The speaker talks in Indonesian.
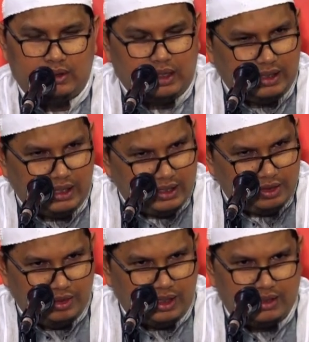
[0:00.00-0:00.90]
enggak
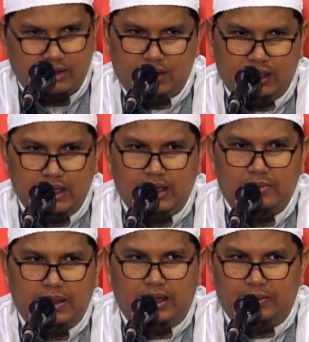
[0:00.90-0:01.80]
ganda juga, tidak
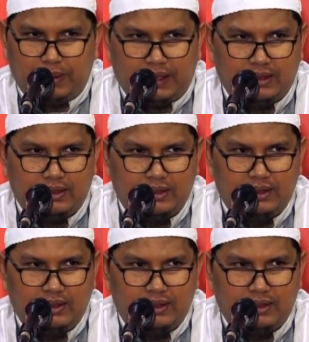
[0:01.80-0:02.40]
berlipat.